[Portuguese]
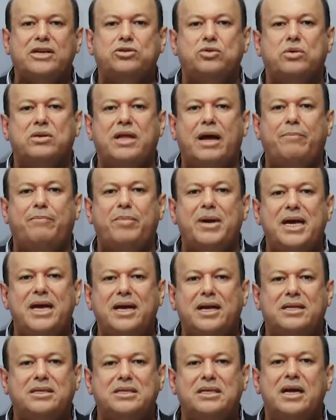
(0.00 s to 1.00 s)
debaixo do
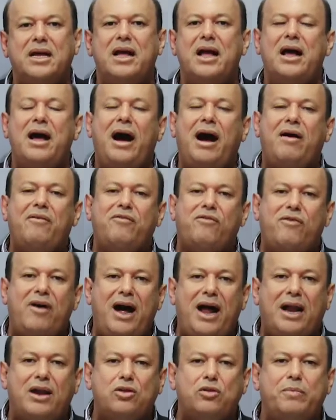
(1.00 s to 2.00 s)
tapete a
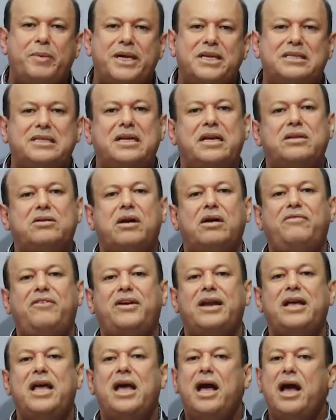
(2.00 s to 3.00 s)
fala do presidente, eu já
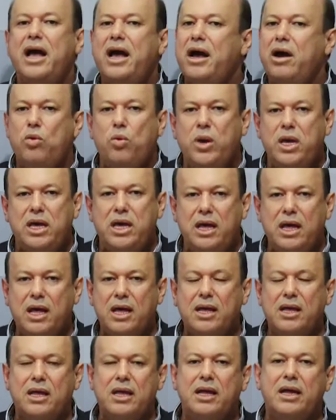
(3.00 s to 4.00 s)
falei, é
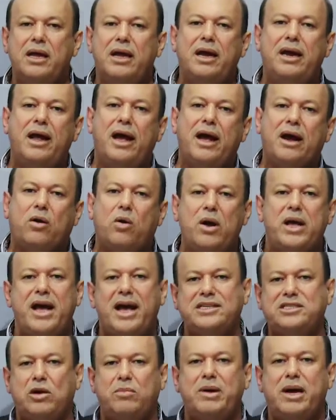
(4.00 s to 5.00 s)
ruim. Ele
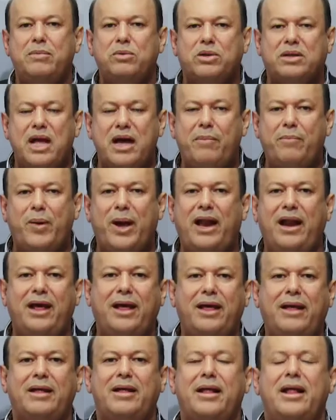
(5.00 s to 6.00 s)
reconhece, ao mesmo tempo
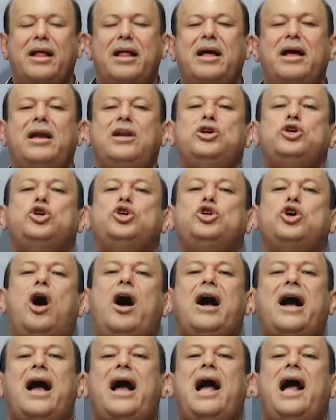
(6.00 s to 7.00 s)
ele, ele
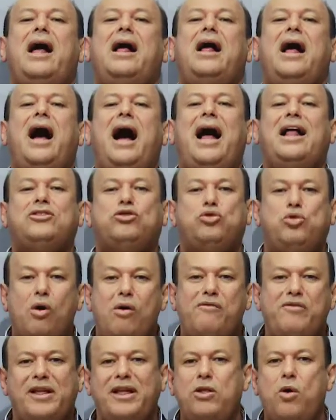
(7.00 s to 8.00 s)
joga a
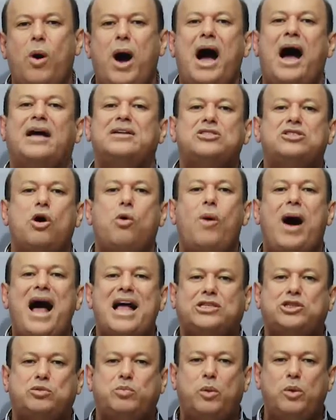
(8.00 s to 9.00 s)
dúvida no ar. São
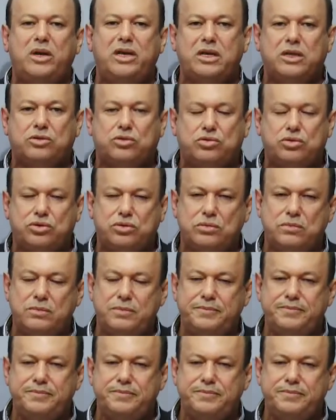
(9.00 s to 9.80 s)
atos políticos.